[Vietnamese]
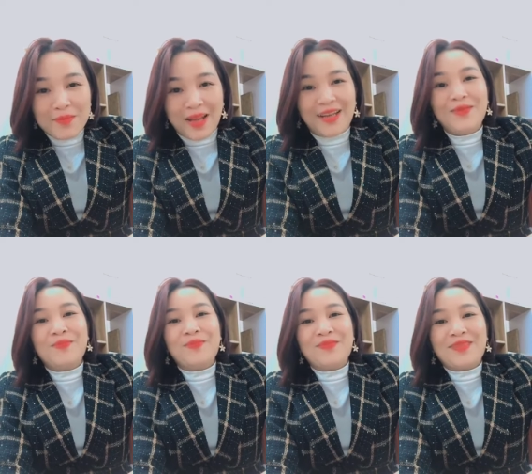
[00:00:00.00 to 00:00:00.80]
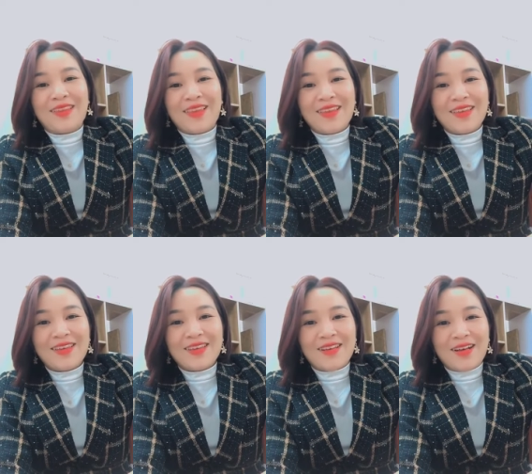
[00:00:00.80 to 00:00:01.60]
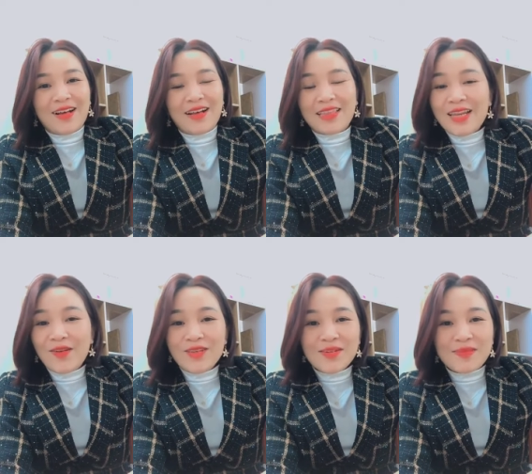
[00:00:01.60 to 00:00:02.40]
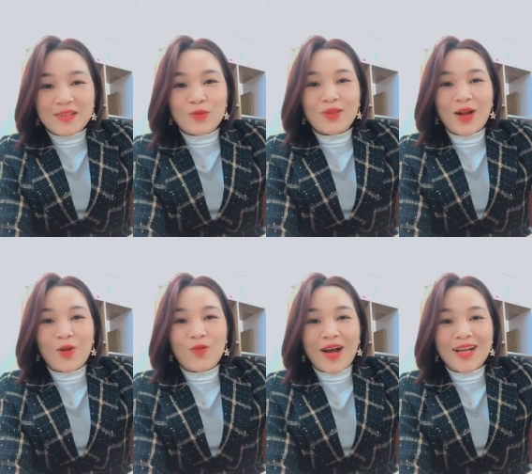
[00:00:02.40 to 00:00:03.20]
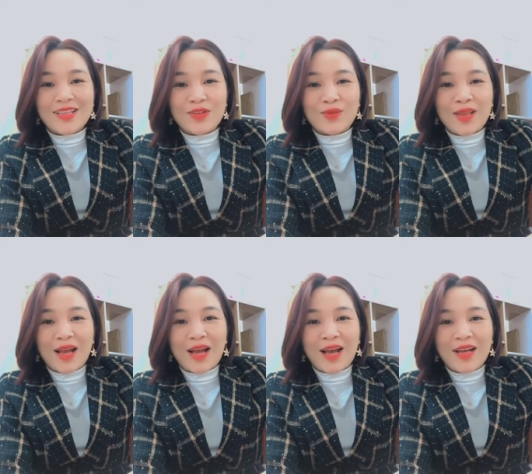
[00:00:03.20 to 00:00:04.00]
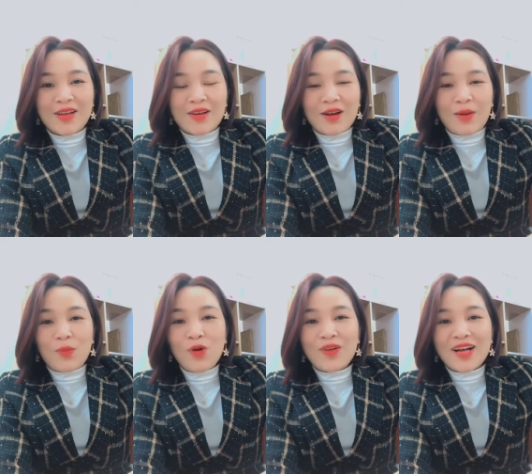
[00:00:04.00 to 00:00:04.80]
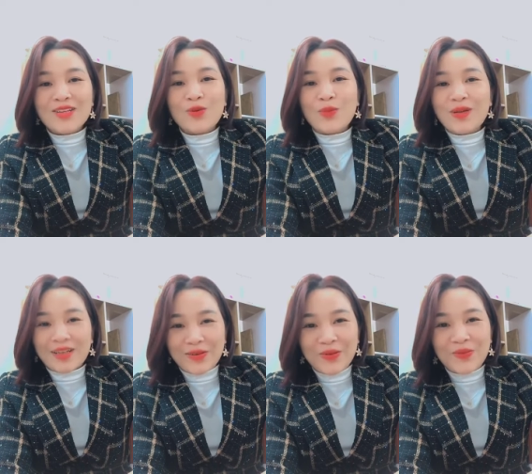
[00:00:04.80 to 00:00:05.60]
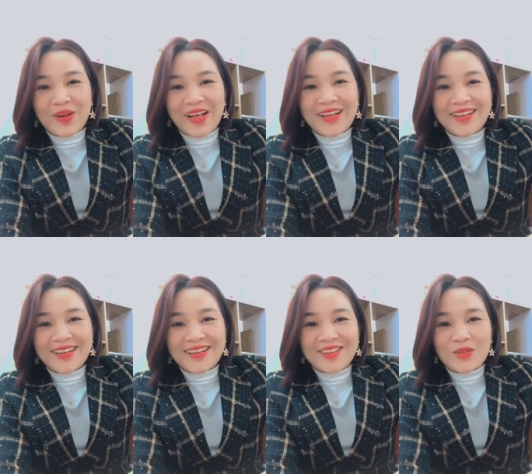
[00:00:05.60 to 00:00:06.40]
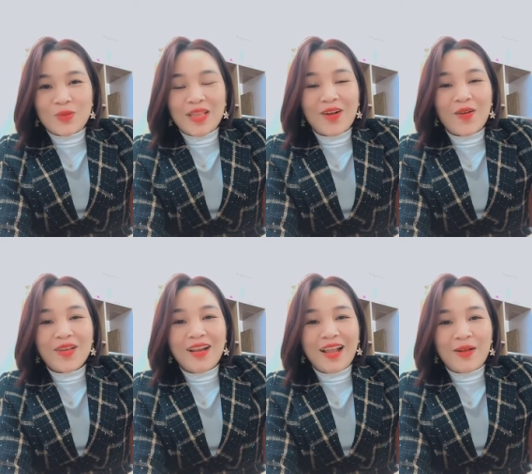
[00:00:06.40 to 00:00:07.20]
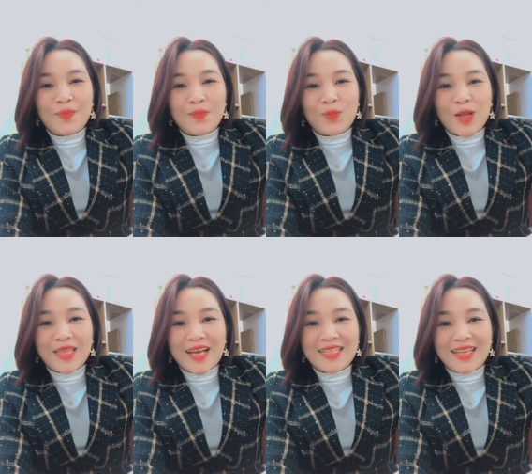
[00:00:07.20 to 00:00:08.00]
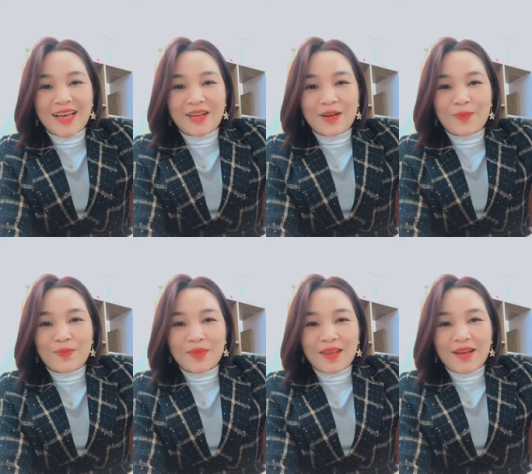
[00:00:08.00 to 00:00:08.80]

may mắn. Thì nếu như mà chúng ta có vàng thì chúng ta mua vàng thì cũng được thôi, đúng không ạ? Chúng ta coi như là một cái tài sản